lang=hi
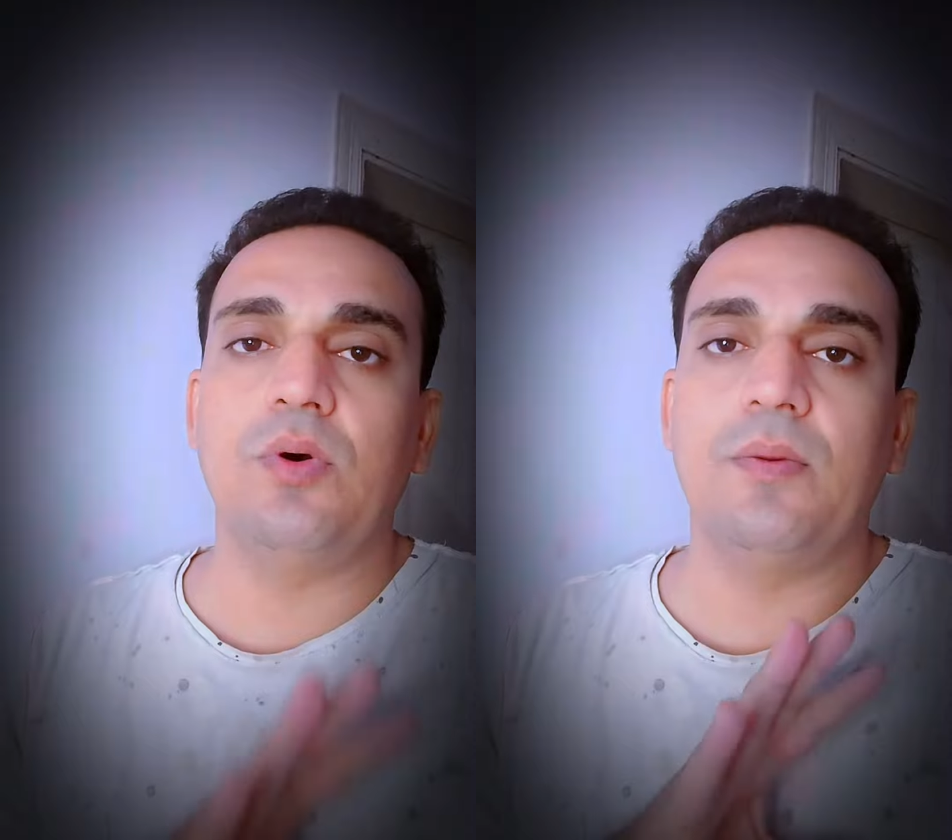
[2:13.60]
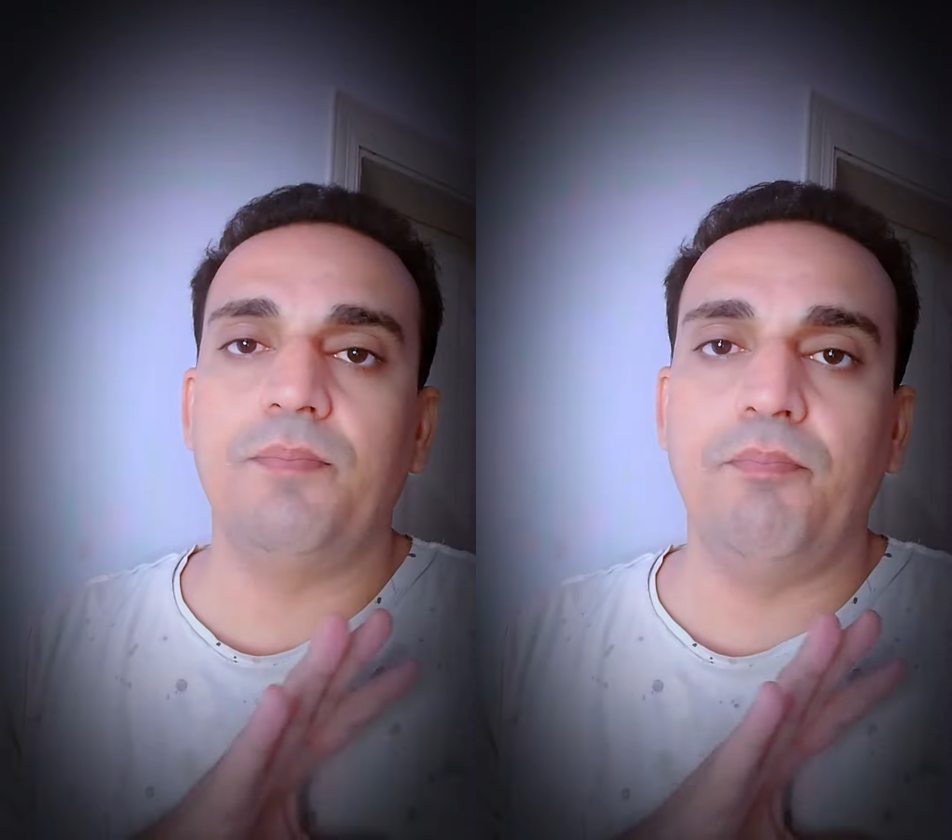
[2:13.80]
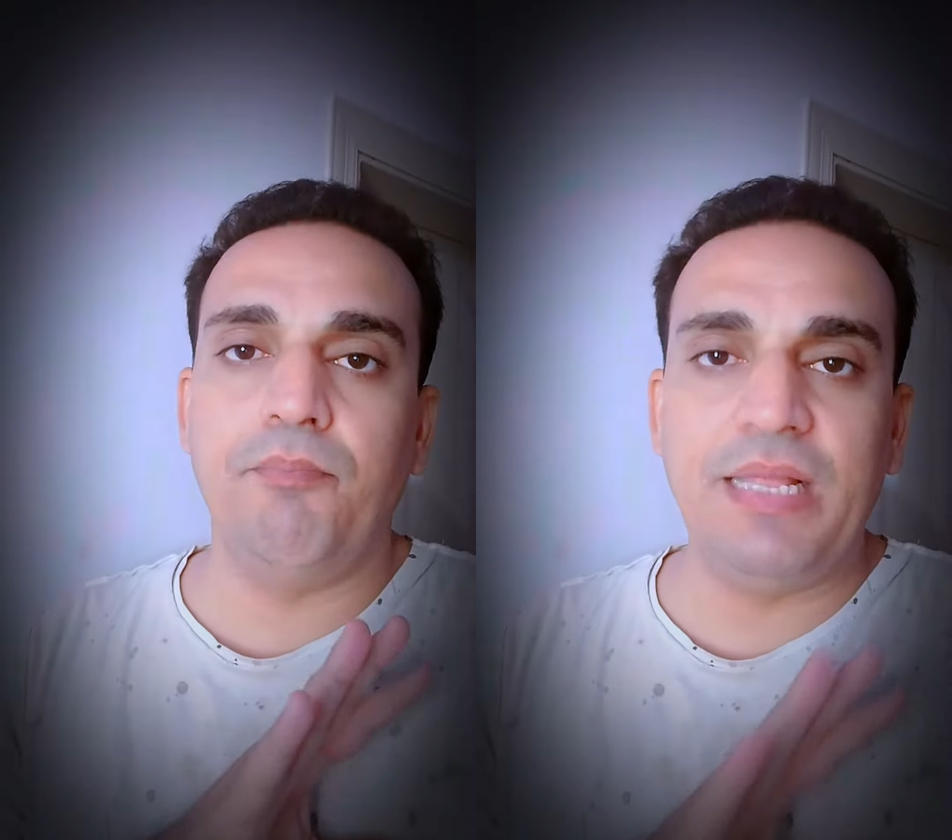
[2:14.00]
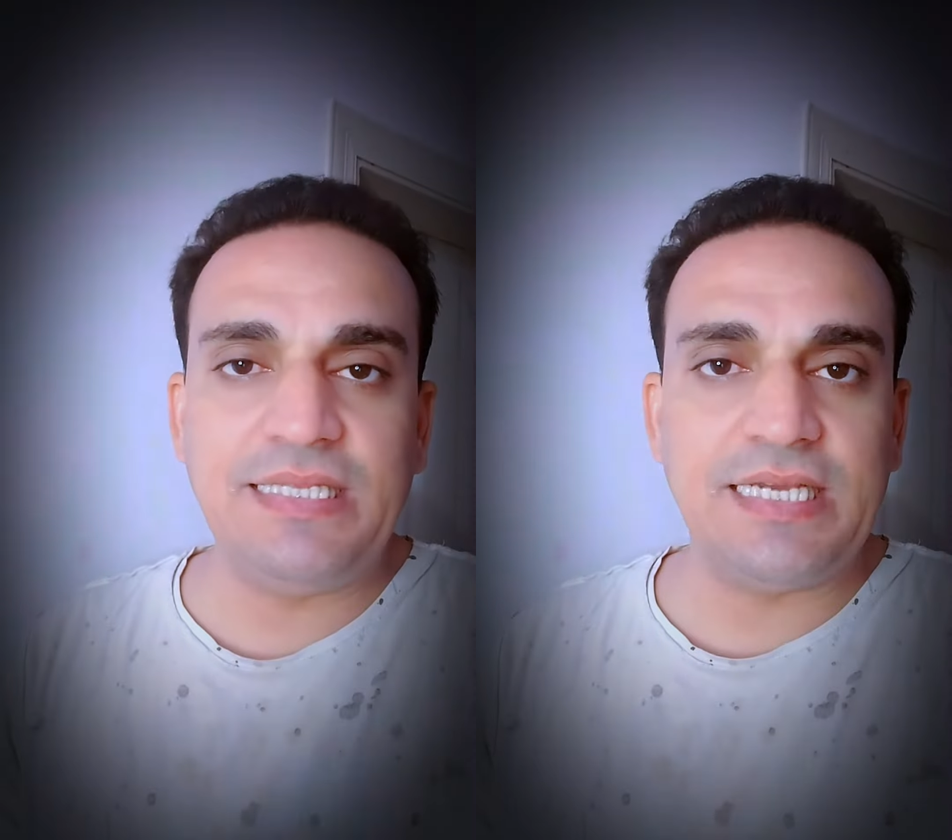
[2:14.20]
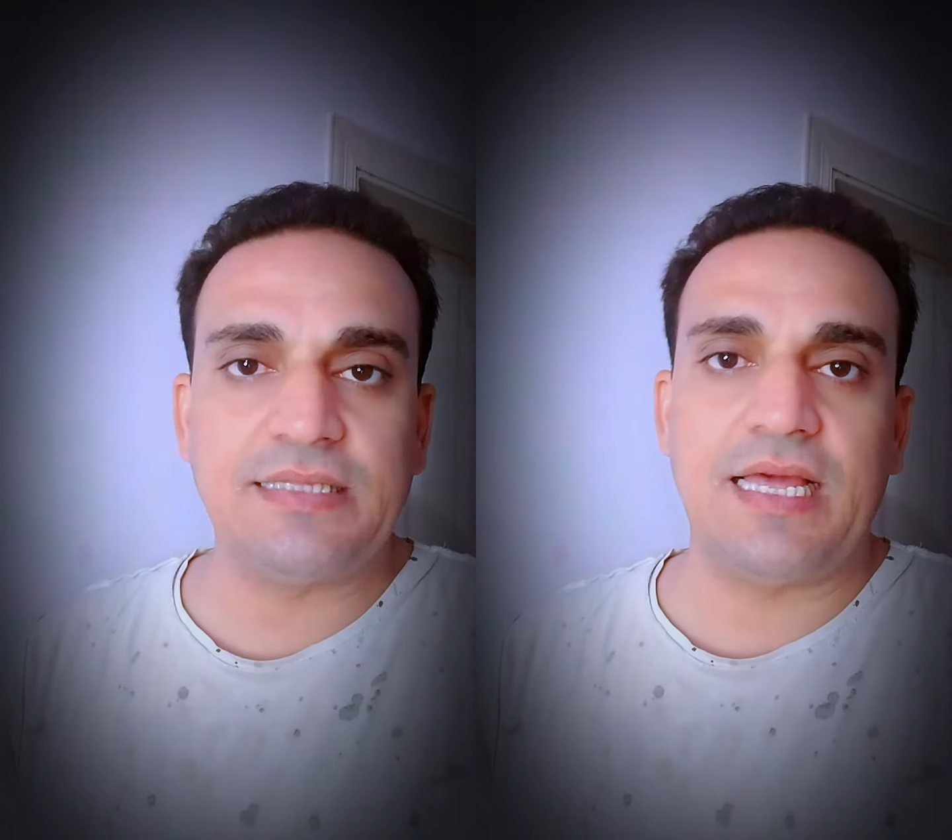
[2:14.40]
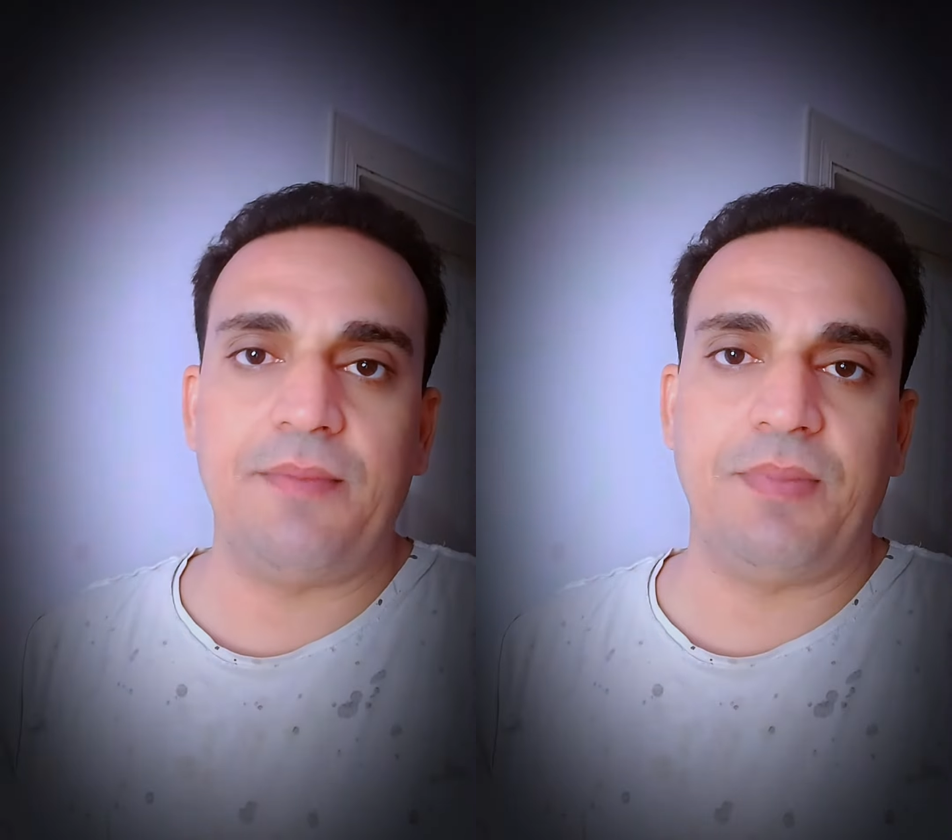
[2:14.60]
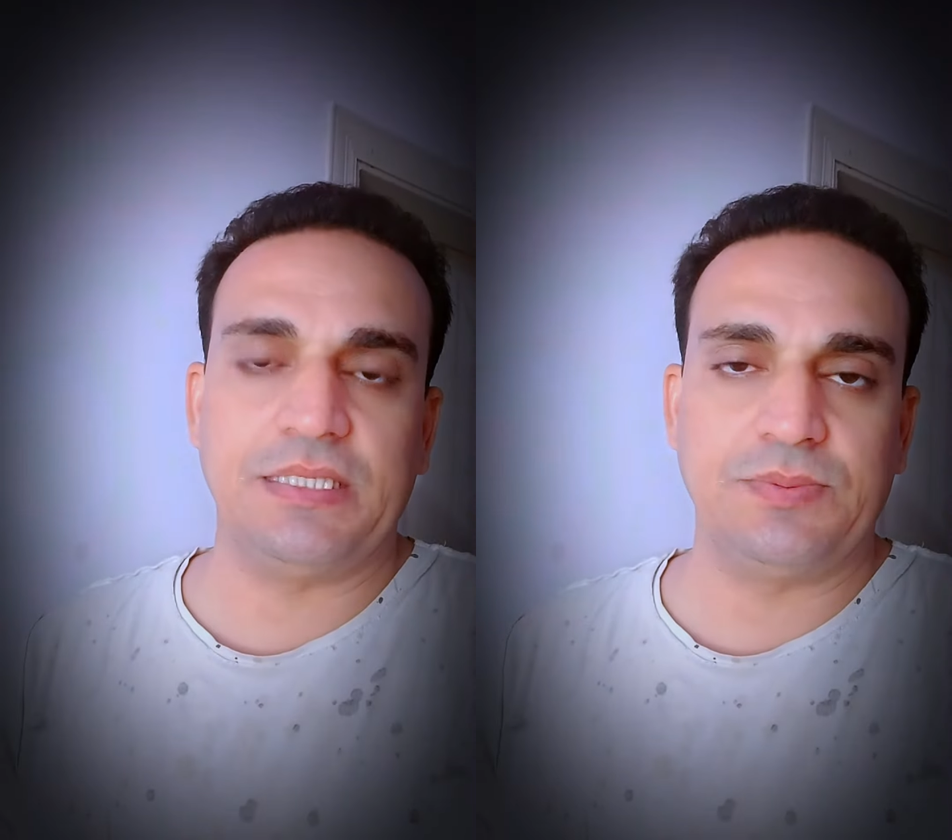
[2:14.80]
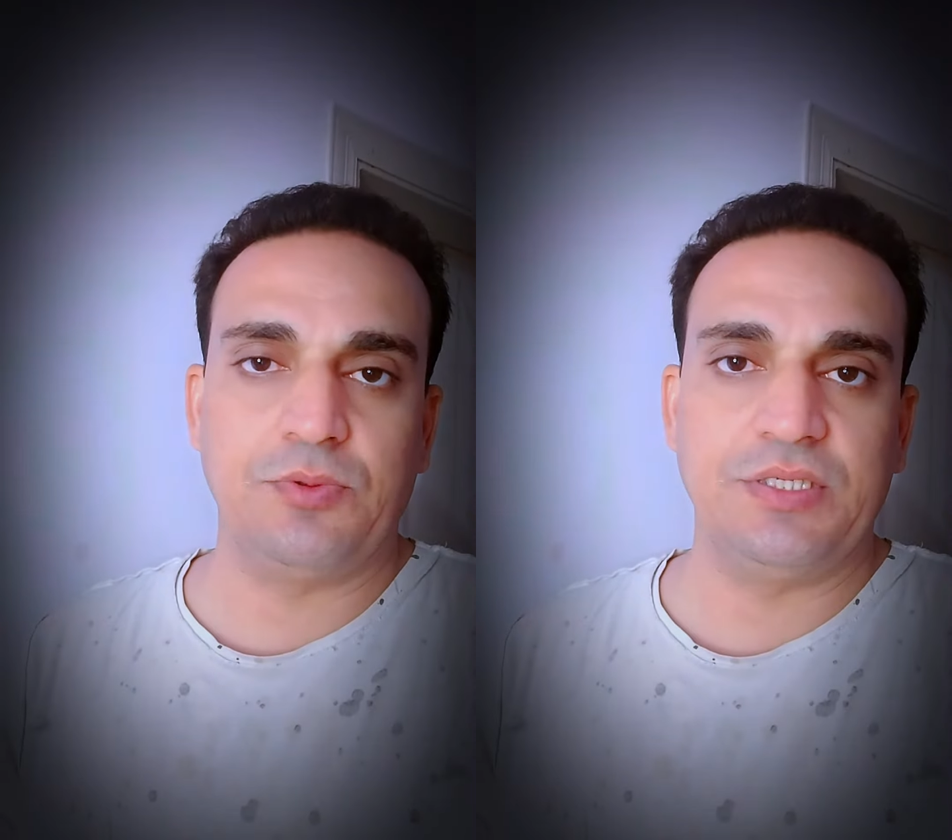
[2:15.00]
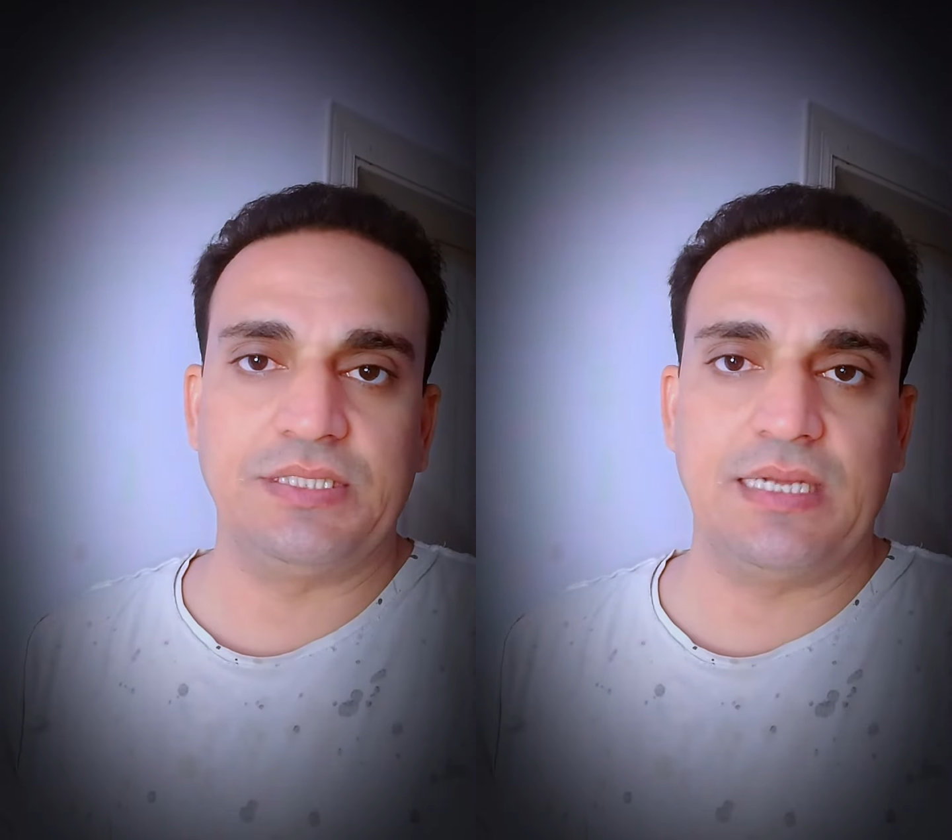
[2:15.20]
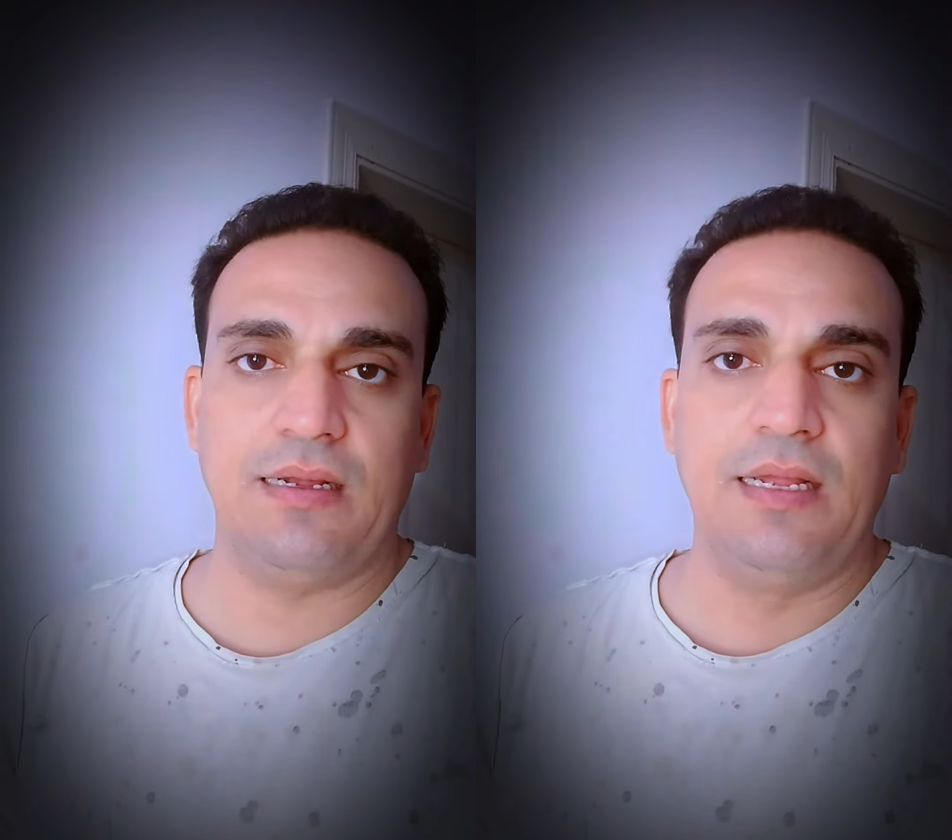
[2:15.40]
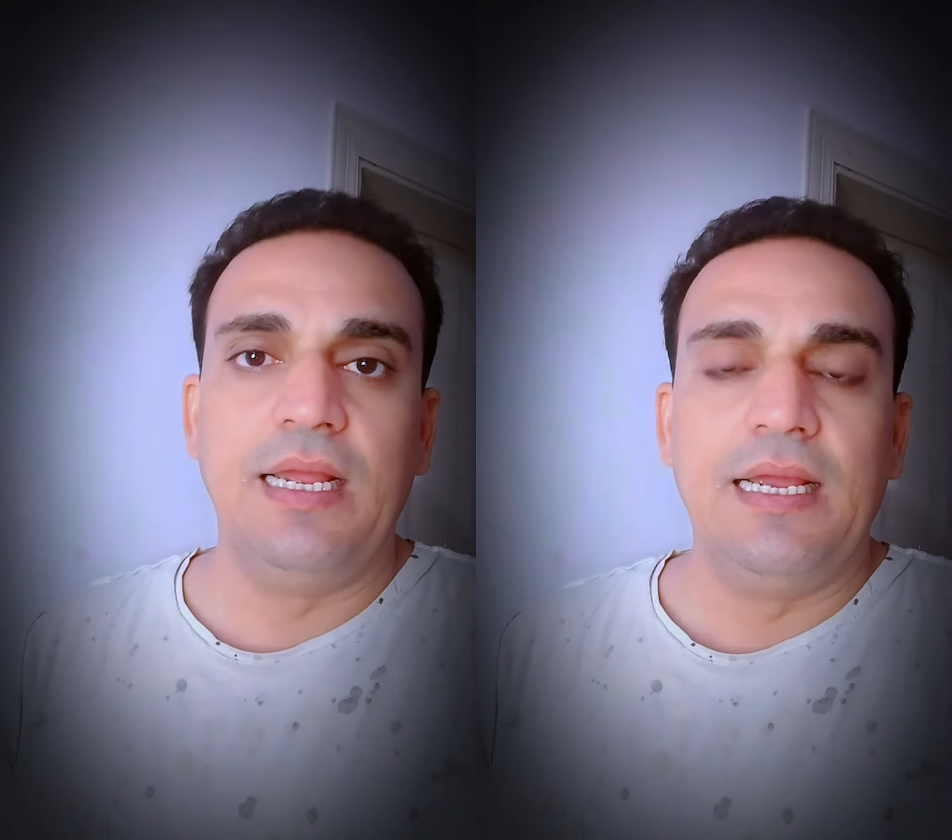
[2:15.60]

मिल जाता है पासपोर्ट इसका